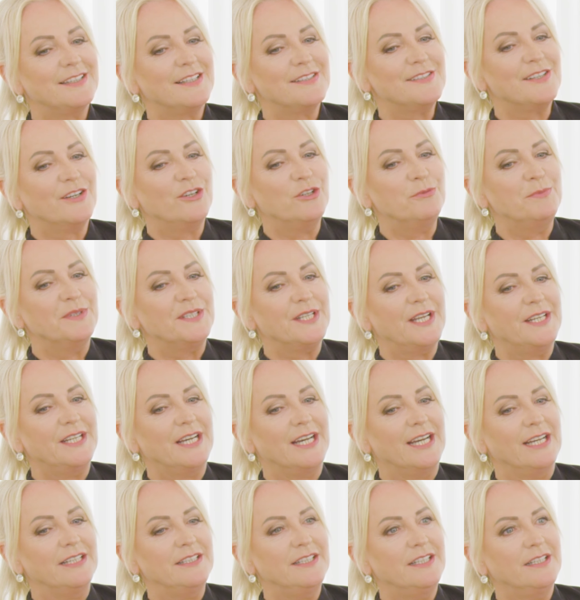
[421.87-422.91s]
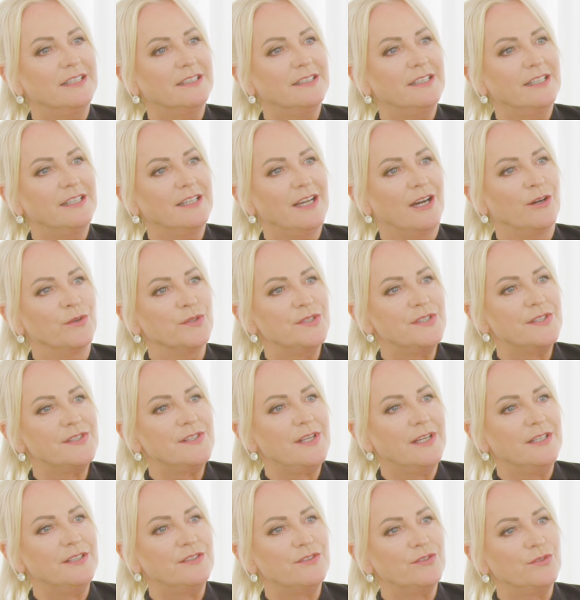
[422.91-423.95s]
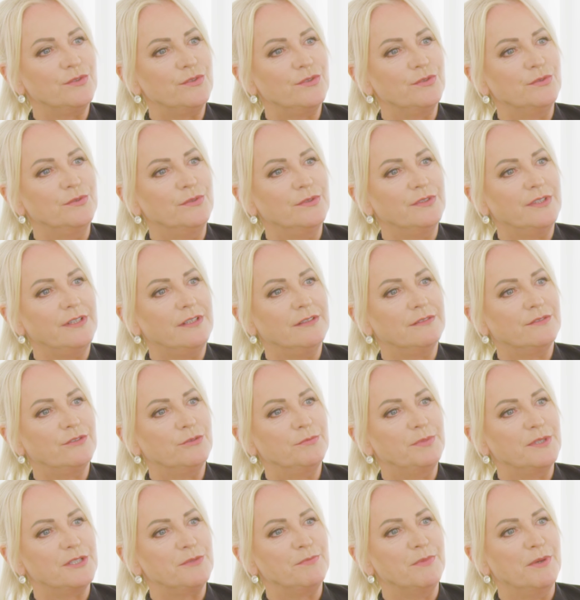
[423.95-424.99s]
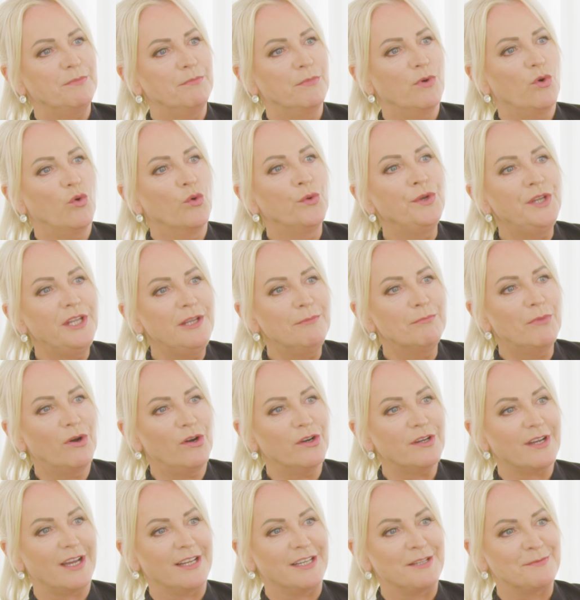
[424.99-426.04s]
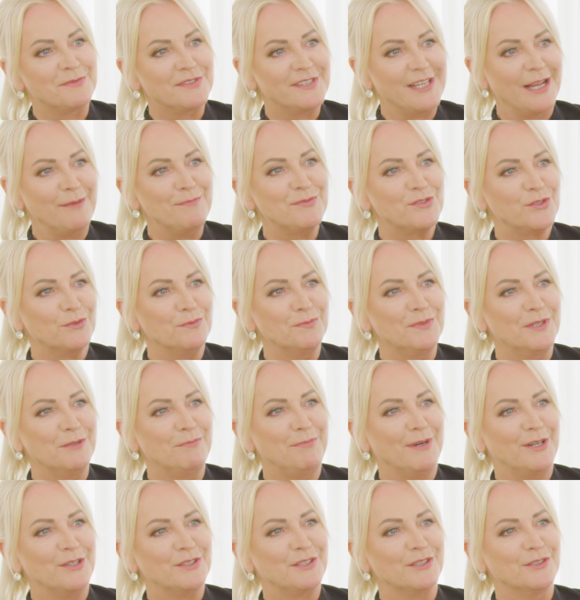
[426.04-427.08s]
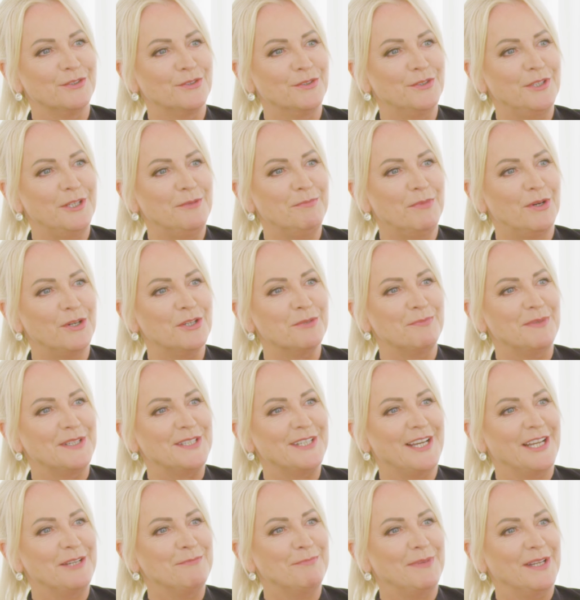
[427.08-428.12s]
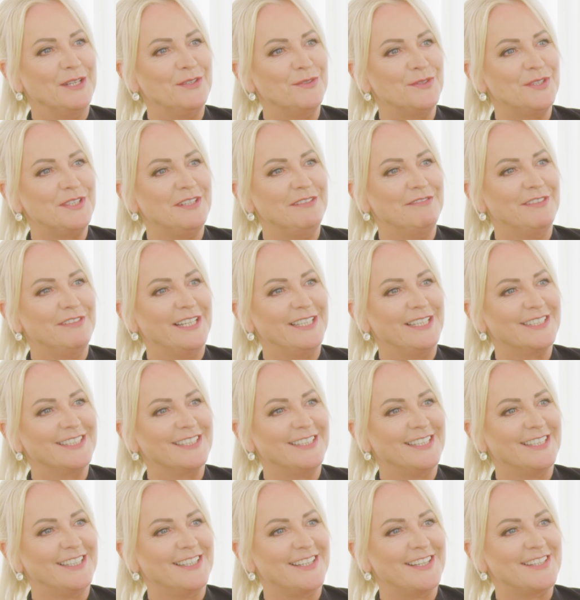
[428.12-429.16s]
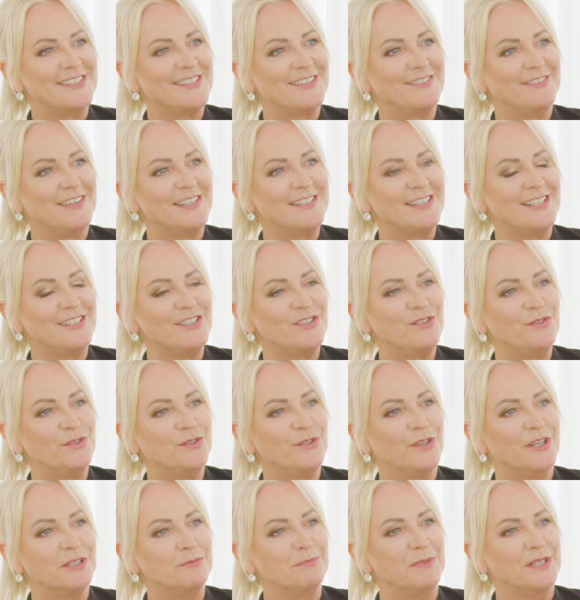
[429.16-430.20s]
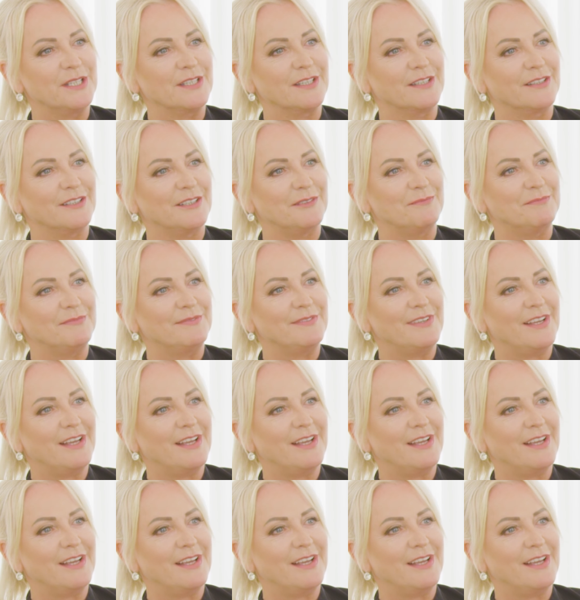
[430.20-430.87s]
Hat das habe. auch mit deiner einjährigen Auszeit zu tun? Du bist mit dem Unimog, einem selbst umgebauten Unimog, ja. mit deinem Mann durch die Welt gereist. Was ja, hast in du dem dort Sinne, mitgenommen?